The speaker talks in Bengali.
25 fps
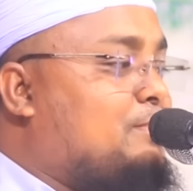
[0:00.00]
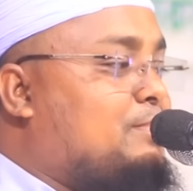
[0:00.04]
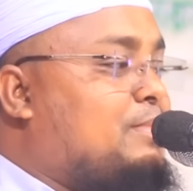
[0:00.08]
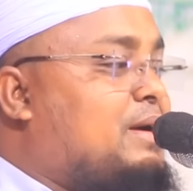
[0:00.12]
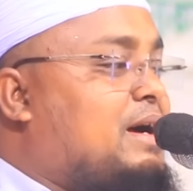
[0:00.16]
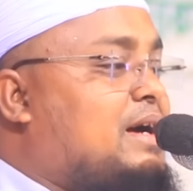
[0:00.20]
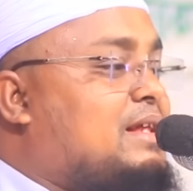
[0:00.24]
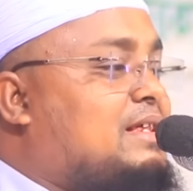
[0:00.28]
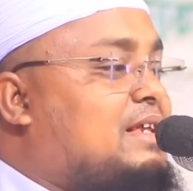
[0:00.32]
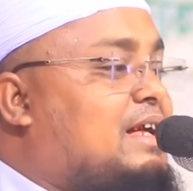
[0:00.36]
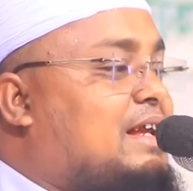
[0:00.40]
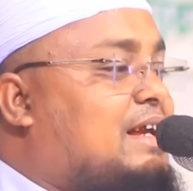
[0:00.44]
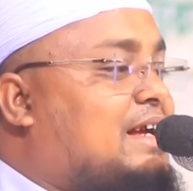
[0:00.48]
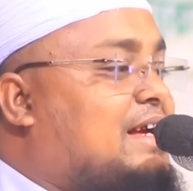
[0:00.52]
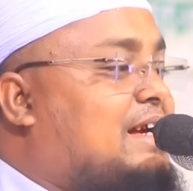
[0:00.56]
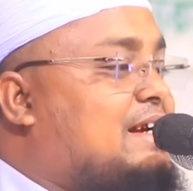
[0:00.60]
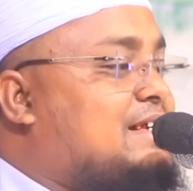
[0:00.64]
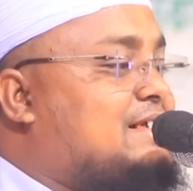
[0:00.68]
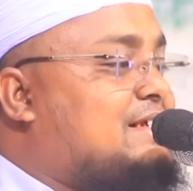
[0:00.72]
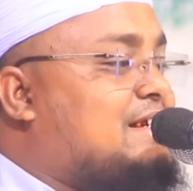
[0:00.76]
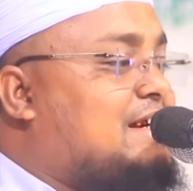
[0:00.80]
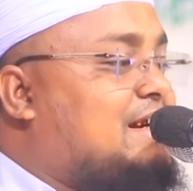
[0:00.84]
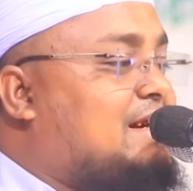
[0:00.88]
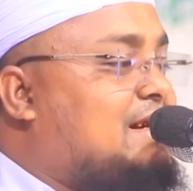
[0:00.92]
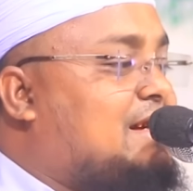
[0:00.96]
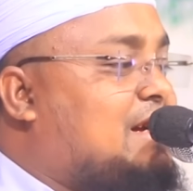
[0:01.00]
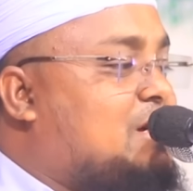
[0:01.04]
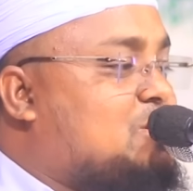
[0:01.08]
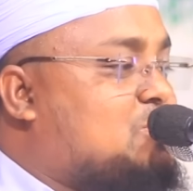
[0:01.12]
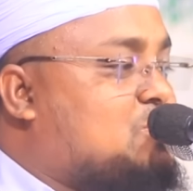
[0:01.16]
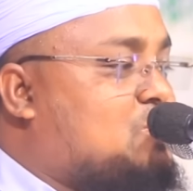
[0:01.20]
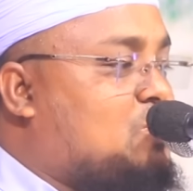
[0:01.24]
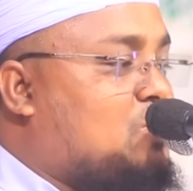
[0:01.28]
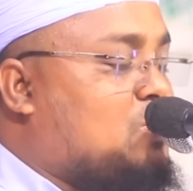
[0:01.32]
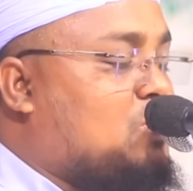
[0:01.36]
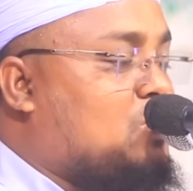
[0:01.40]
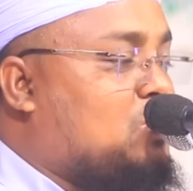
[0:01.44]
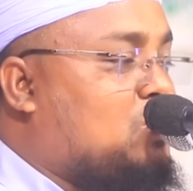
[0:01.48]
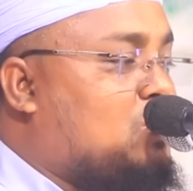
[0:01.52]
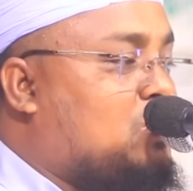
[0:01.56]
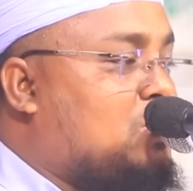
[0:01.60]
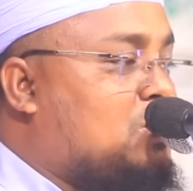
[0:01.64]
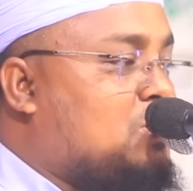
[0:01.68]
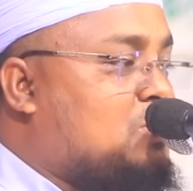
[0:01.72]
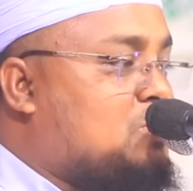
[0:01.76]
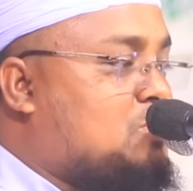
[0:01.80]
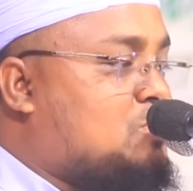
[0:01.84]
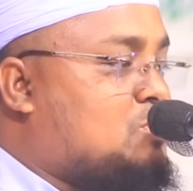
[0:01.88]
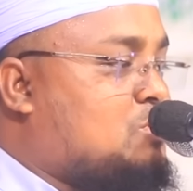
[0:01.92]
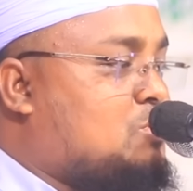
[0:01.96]
মেয়েদেরকে জিজ্ঞাসা করলো
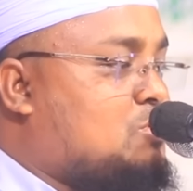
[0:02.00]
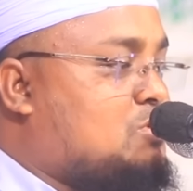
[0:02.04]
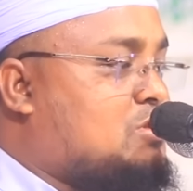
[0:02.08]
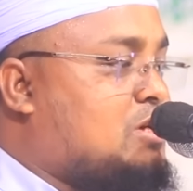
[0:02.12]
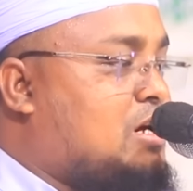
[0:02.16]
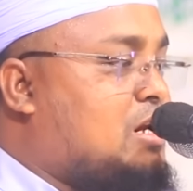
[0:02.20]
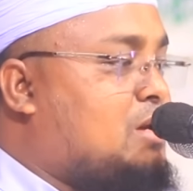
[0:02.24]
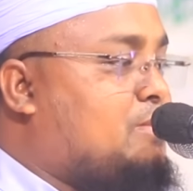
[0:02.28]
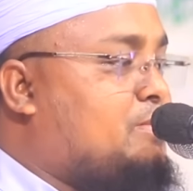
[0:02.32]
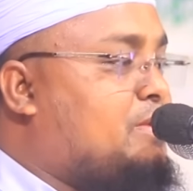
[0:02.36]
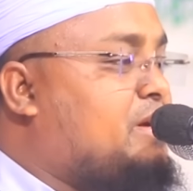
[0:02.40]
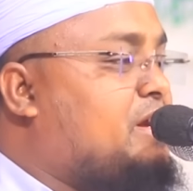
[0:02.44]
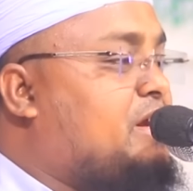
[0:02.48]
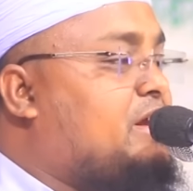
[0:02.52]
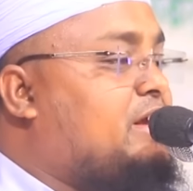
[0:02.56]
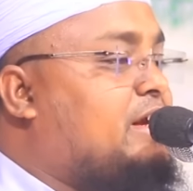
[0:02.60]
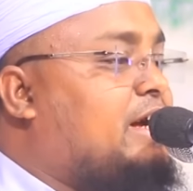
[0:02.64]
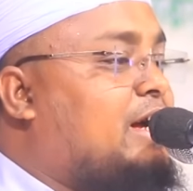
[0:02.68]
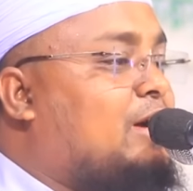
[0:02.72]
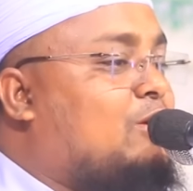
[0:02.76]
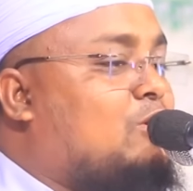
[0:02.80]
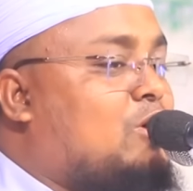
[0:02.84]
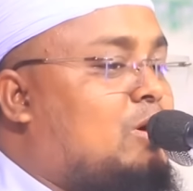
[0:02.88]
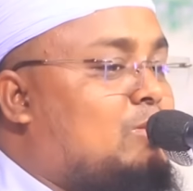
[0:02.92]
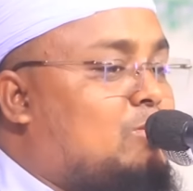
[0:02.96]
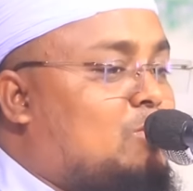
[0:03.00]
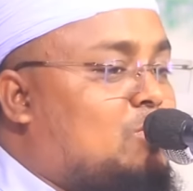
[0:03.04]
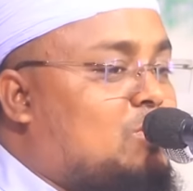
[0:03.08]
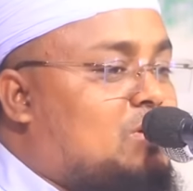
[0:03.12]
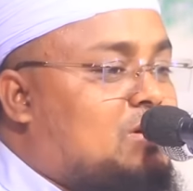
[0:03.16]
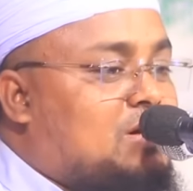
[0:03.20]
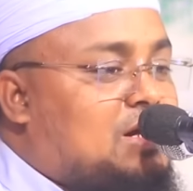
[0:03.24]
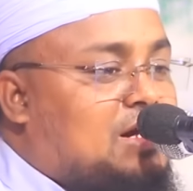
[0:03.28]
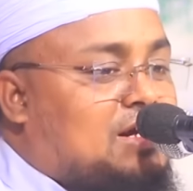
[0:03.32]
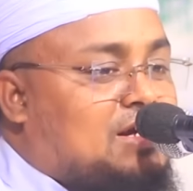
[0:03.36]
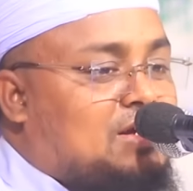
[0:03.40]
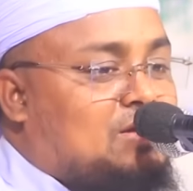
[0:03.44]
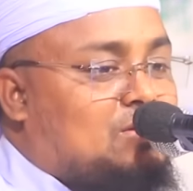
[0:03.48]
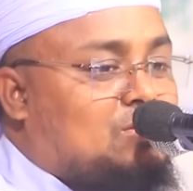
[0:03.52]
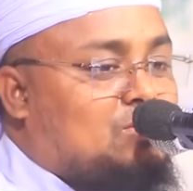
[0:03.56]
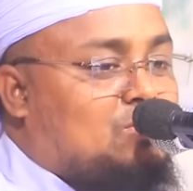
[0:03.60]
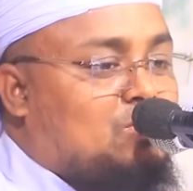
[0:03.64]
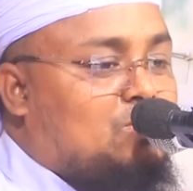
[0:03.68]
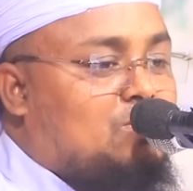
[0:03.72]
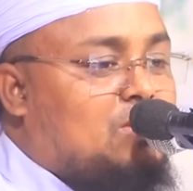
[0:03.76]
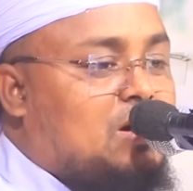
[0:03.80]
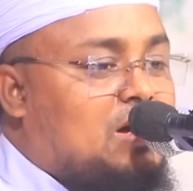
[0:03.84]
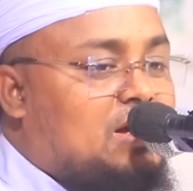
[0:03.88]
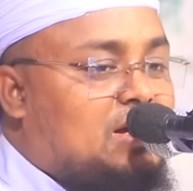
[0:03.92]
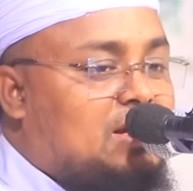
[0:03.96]
সোশ্যাল মিডিয়ায় খবরটা কিন্তু
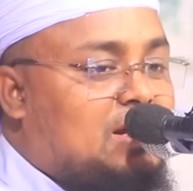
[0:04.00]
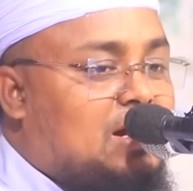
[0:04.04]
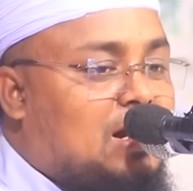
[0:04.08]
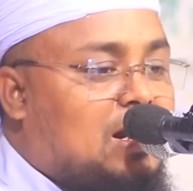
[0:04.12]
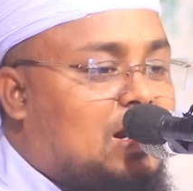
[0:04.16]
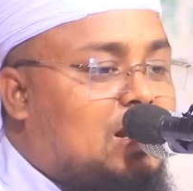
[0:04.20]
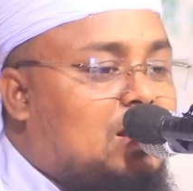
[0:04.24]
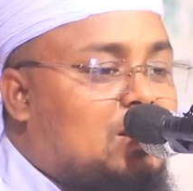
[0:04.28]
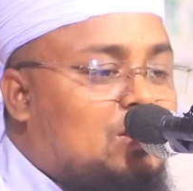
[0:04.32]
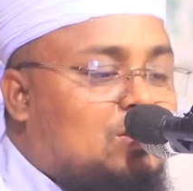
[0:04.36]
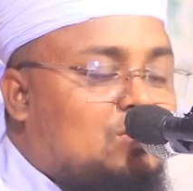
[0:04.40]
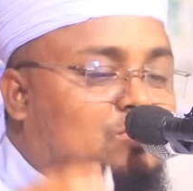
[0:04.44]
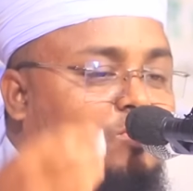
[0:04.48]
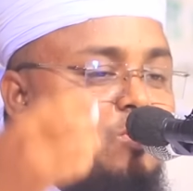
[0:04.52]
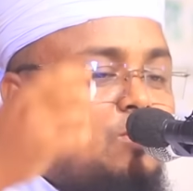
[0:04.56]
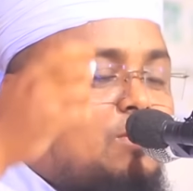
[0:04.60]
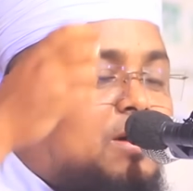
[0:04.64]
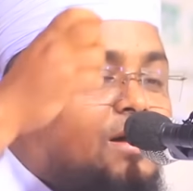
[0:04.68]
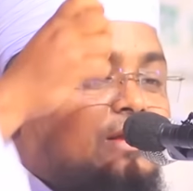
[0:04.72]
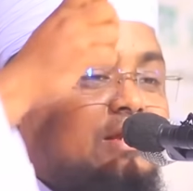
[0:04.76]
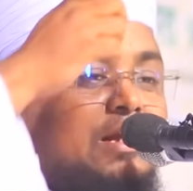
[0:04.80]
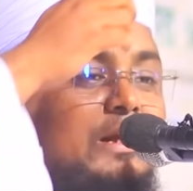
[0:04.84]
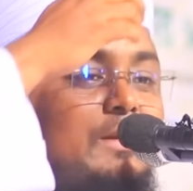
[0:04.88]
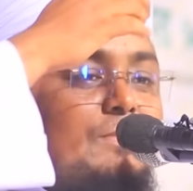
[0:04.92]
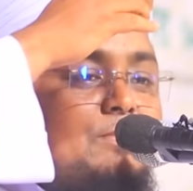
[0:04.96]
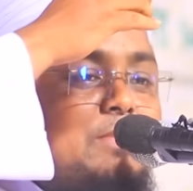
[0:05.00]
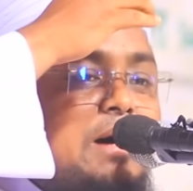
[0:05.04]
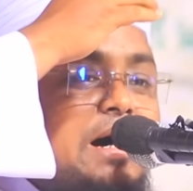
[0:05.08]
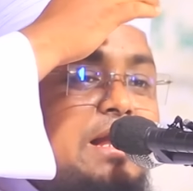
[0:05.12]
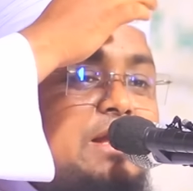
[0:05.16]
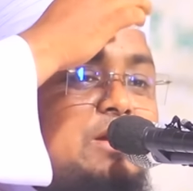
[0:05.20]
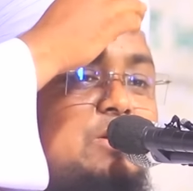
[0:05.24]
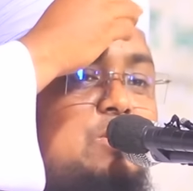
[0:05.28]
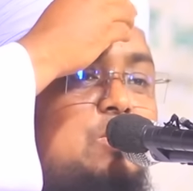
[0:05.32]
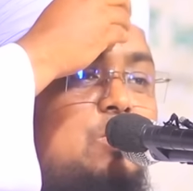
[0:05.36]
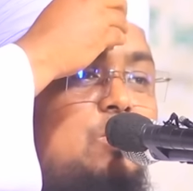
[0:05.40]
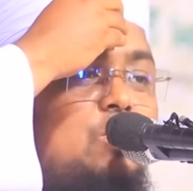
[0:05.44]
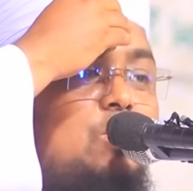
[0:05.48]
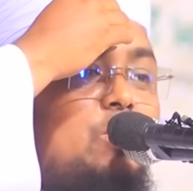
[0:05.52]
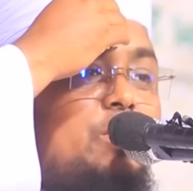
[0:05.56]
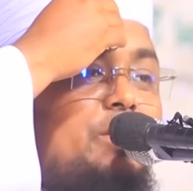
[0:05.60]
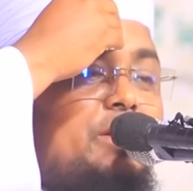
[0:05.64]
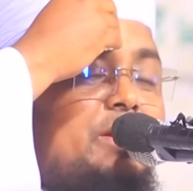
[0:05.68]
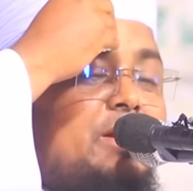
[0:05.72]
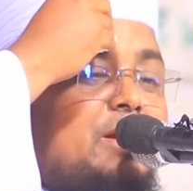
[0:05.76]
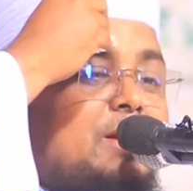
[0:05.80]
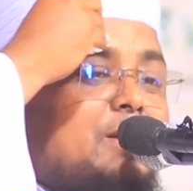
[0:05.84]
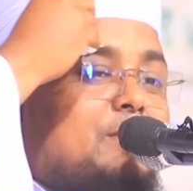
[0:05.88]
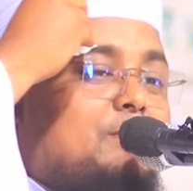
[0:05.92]
ভাইরাল তোমাদের বাড়ি কই